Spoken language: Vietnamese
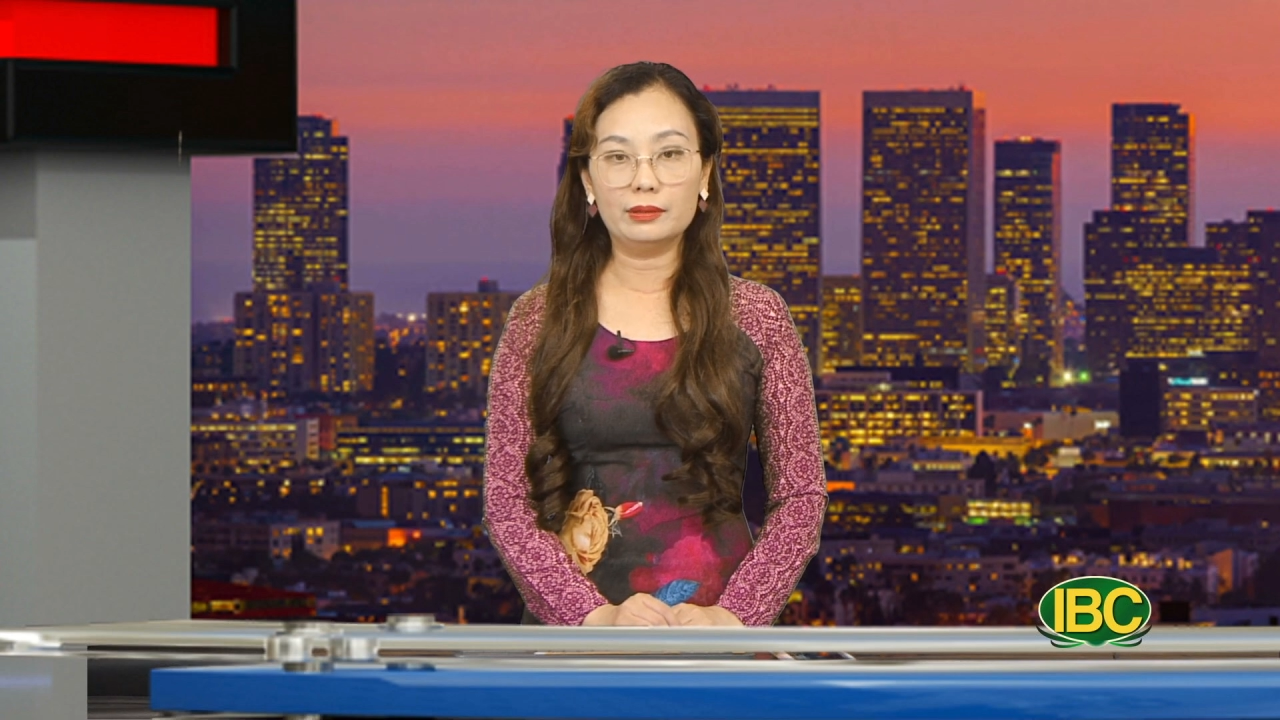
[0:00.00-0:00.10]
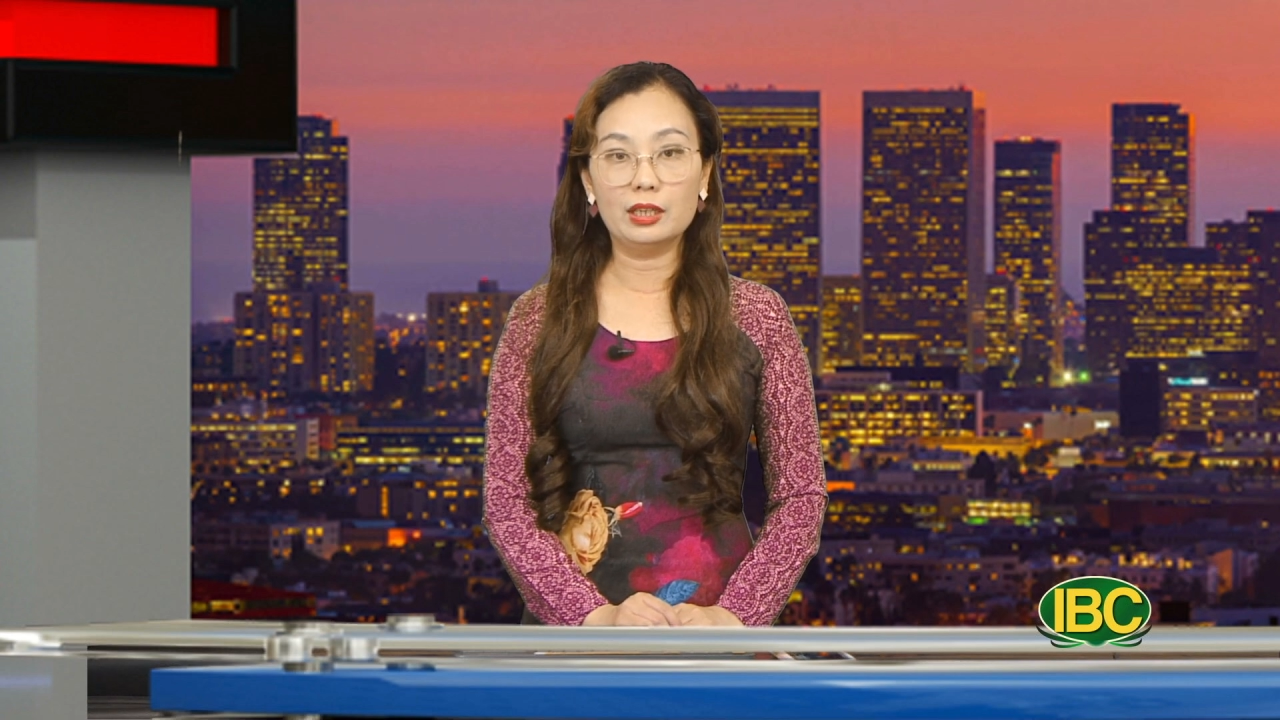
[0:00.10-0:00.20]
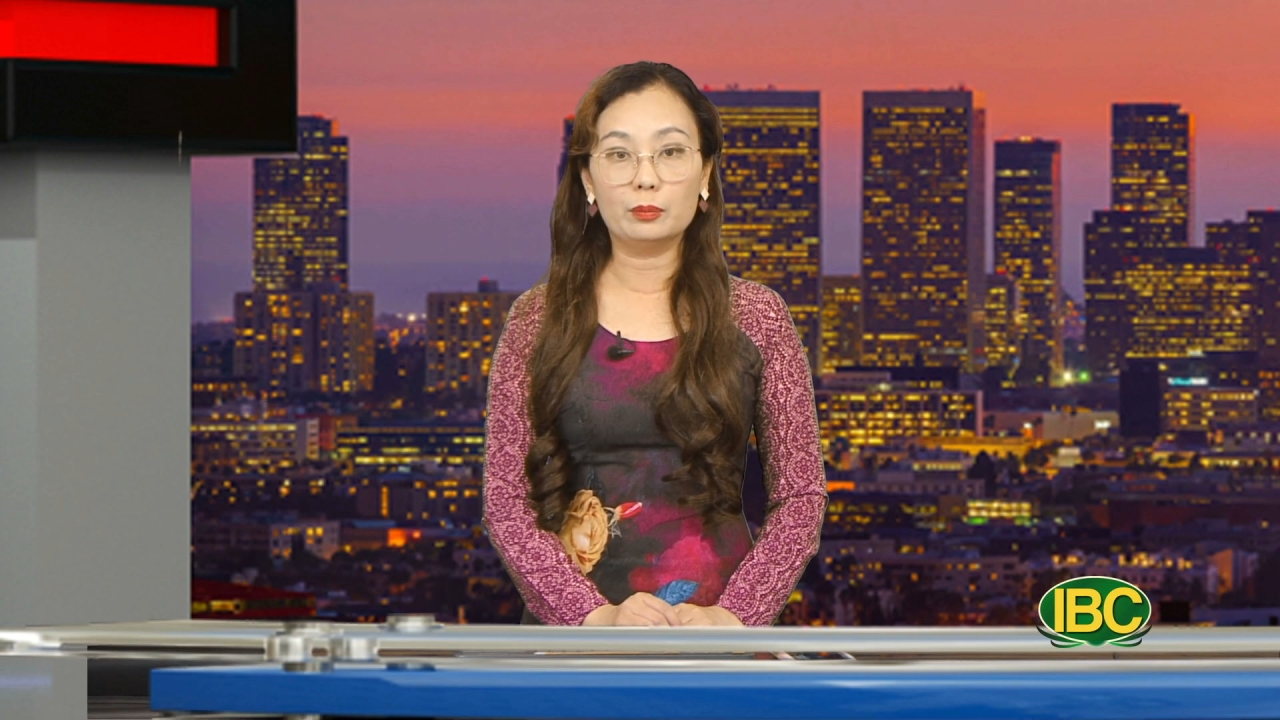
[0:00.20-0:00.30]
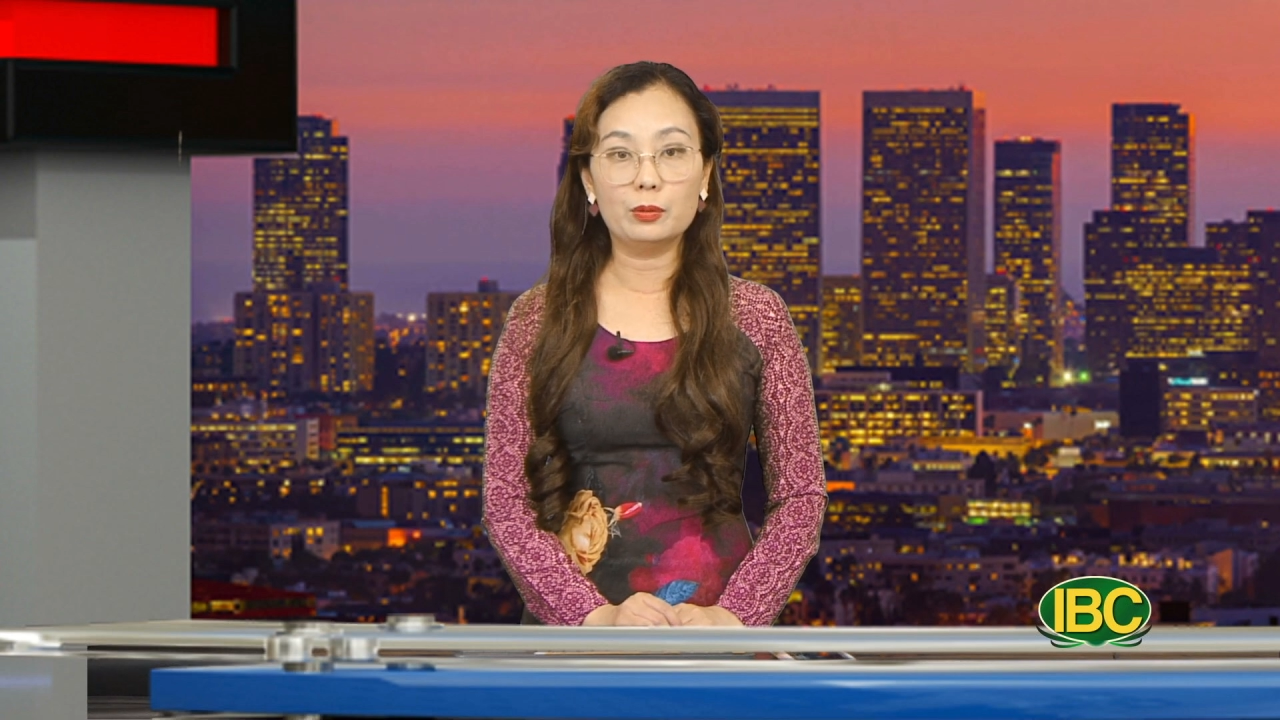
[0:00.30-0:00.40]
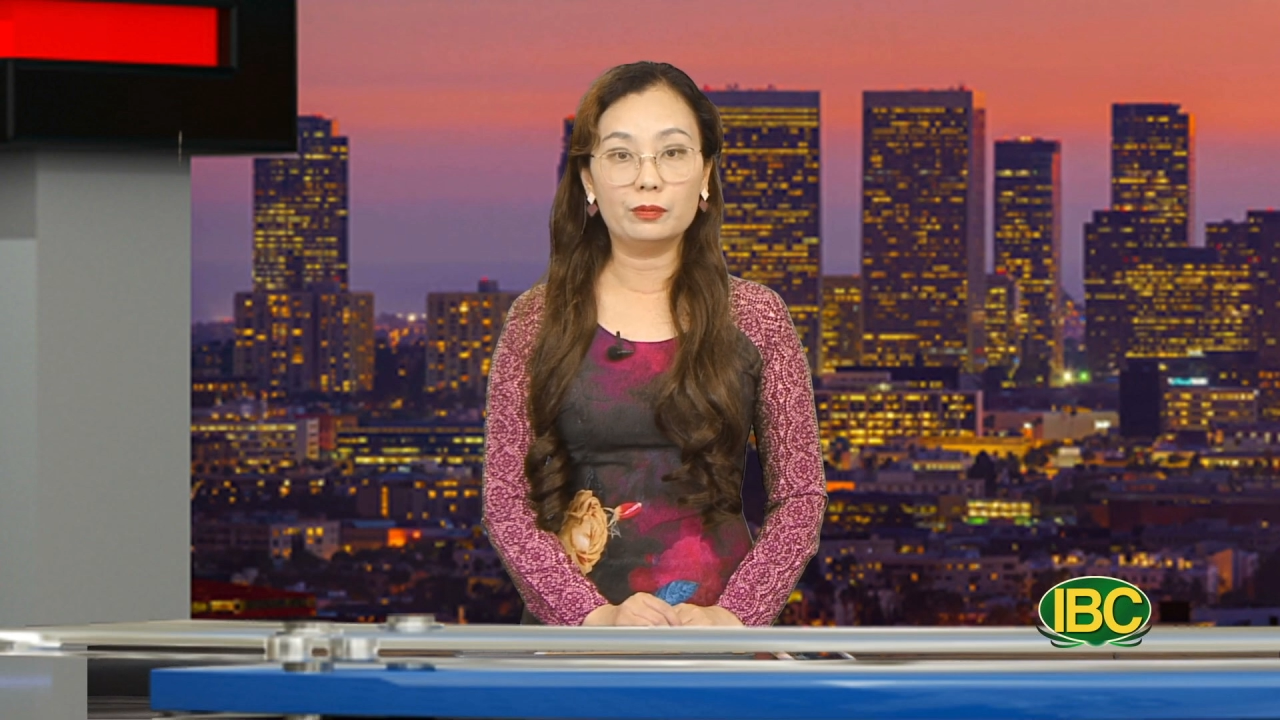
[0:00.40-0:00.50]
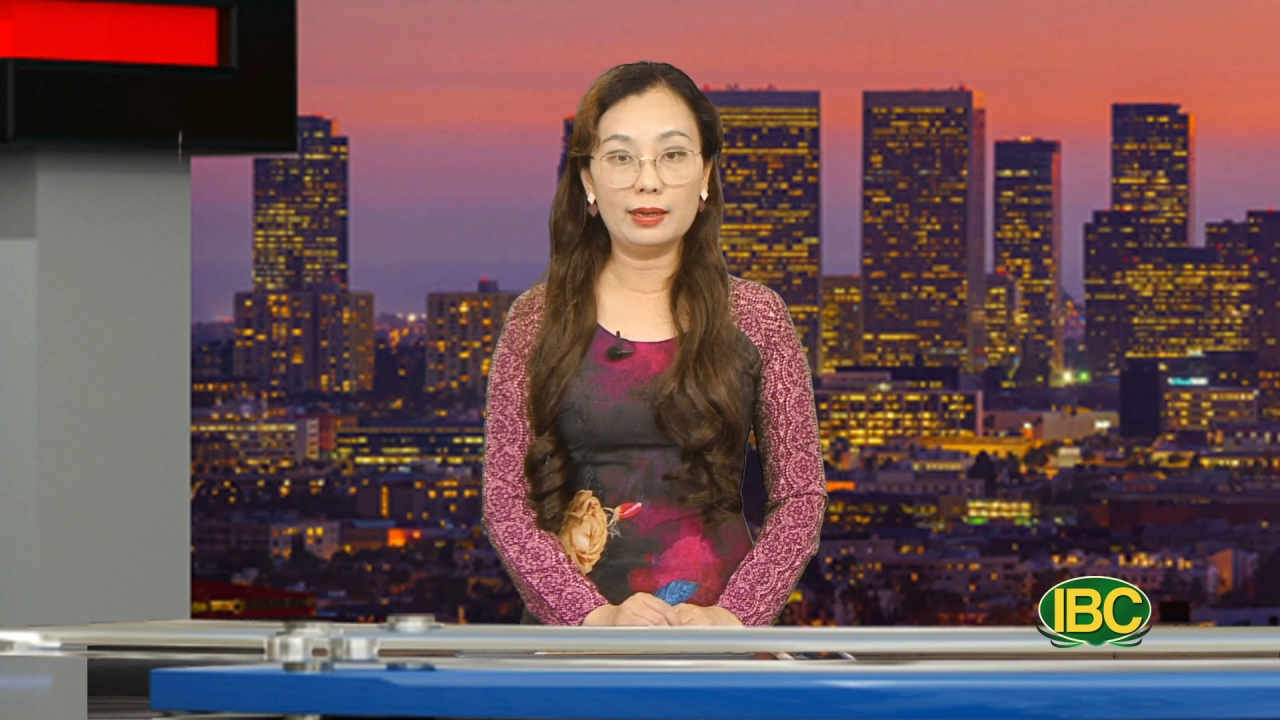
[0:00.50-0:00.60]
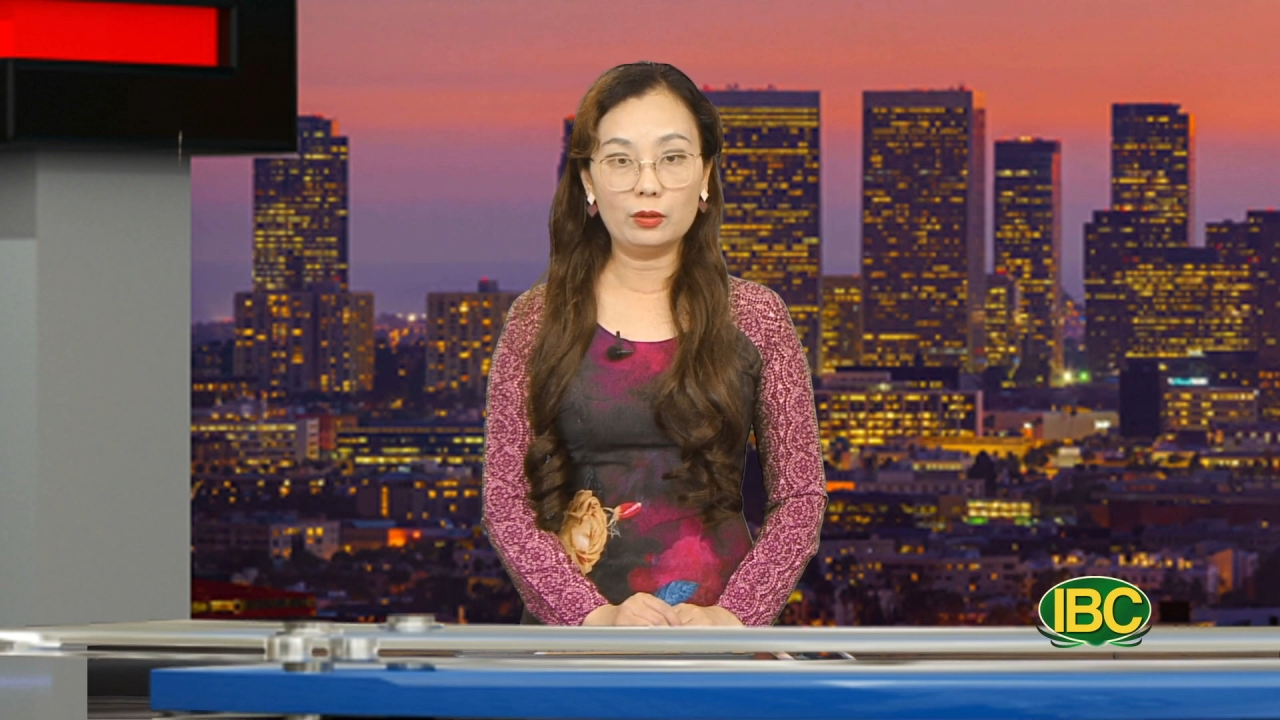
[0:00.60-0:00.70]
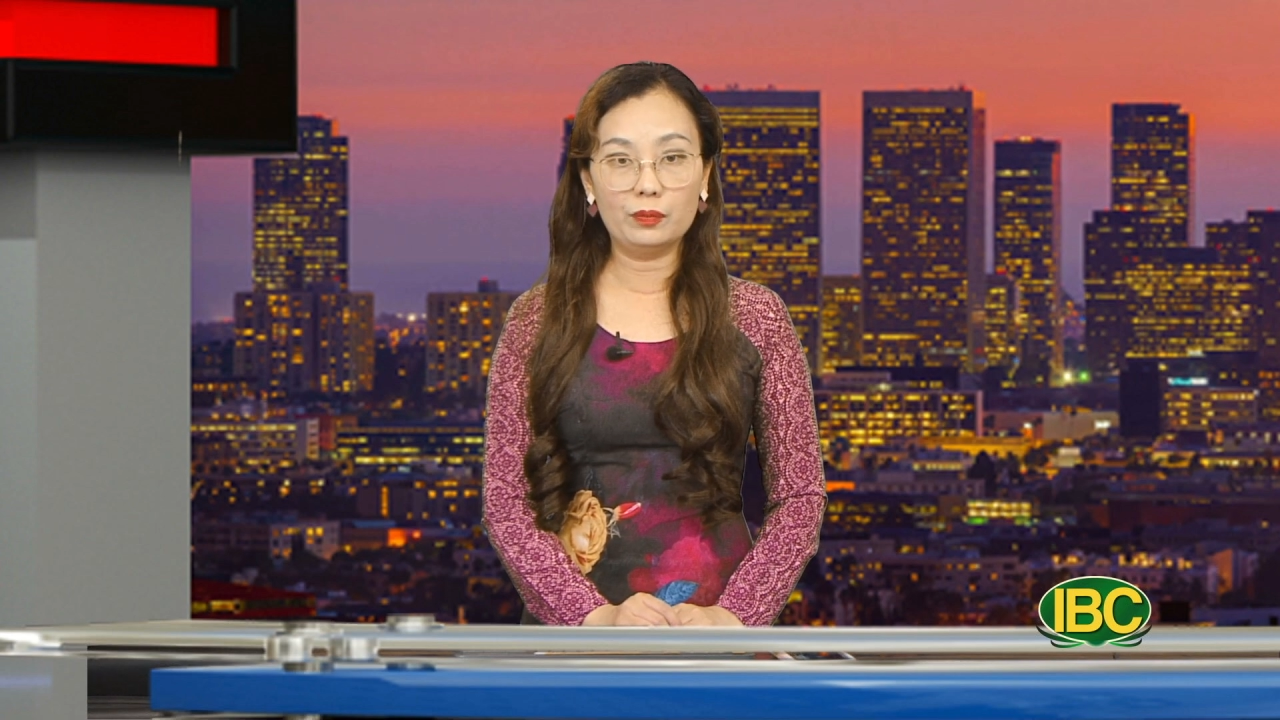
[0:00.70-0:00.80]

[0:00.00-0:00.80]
với đợt bùng phát